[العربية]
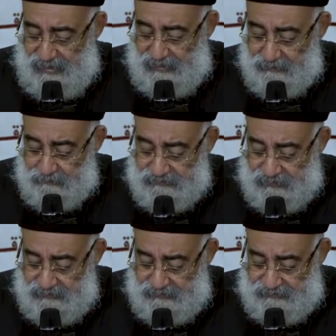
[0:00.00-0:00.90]
انا
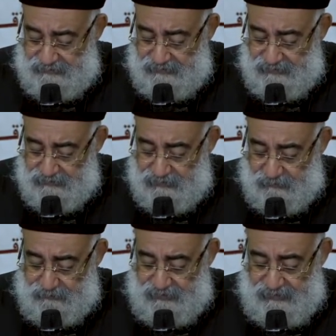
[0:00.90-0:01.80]
بصلي كتير ان
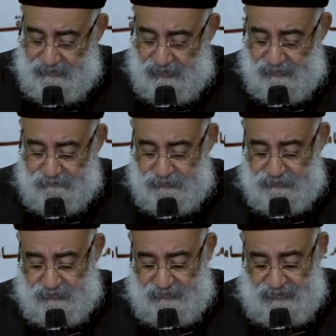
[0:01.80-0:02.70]
ربنا يعرفني
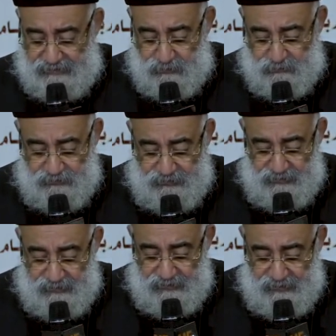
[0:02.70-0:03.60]
الطريق اللي اسلك فيه
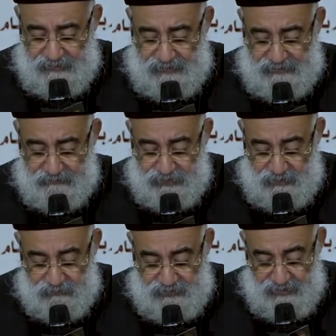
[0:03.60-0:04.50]
لاني مش
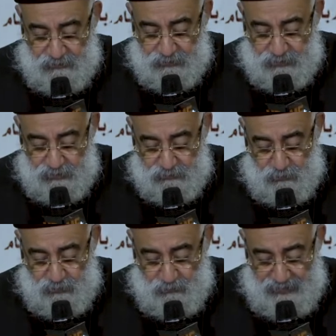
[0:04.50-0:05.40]
عاوزه اخد
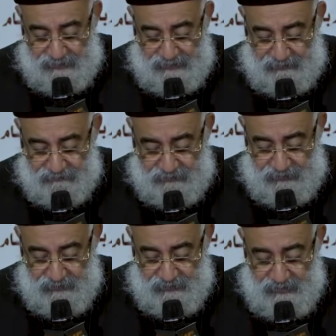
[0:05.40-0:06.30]
خطوه وارجع
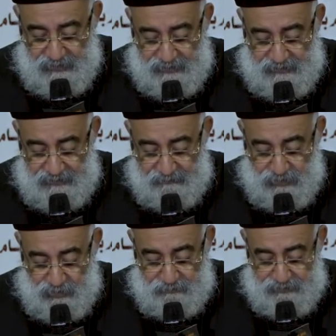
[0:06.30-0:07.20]
فيها كلمت
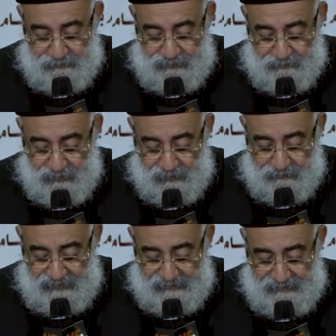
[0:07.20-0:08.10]
اب كبير بره
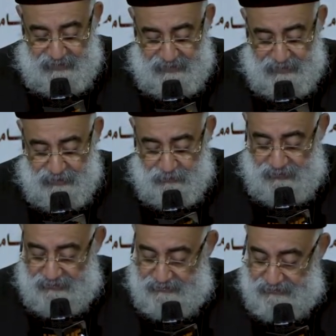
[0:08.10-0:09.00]
بلدنا
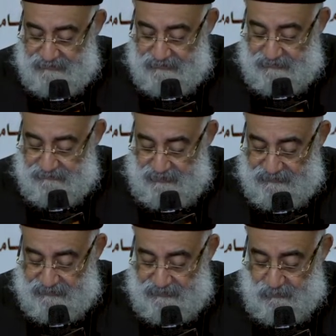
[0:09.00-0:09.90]
وقال لي انت تنفعي
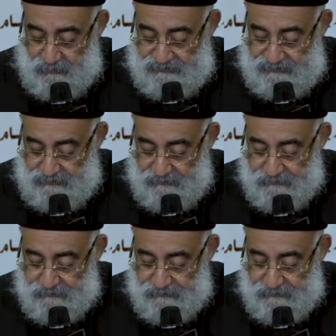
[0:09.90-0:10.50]
تتجوزي